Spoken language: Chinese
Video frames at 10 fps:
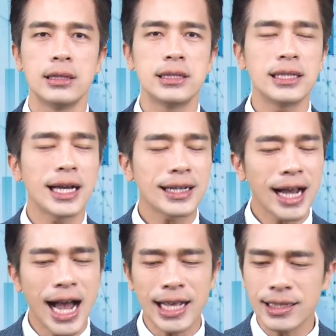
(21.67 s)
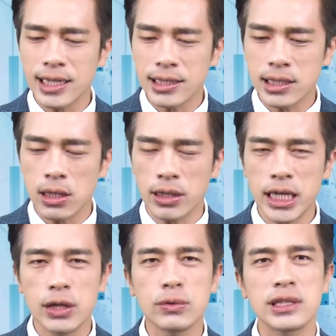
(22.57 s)
今天开低之后
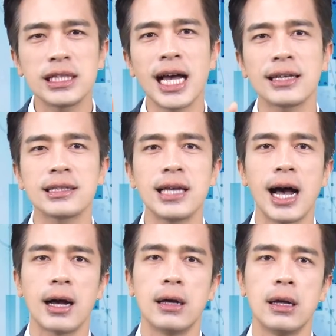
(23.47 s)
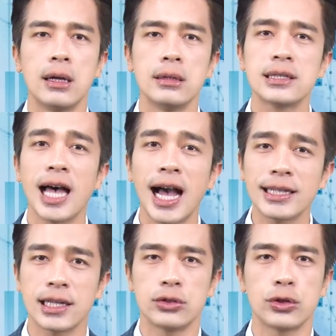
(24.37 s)
一路向上，差一
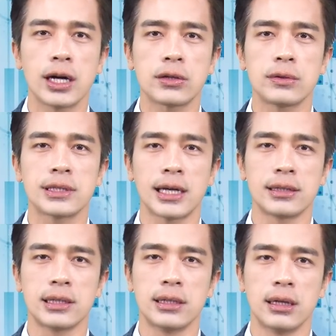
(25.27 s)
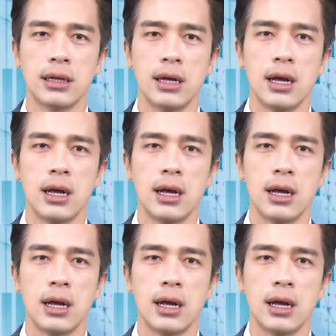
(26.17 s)
点就要攻涨停了。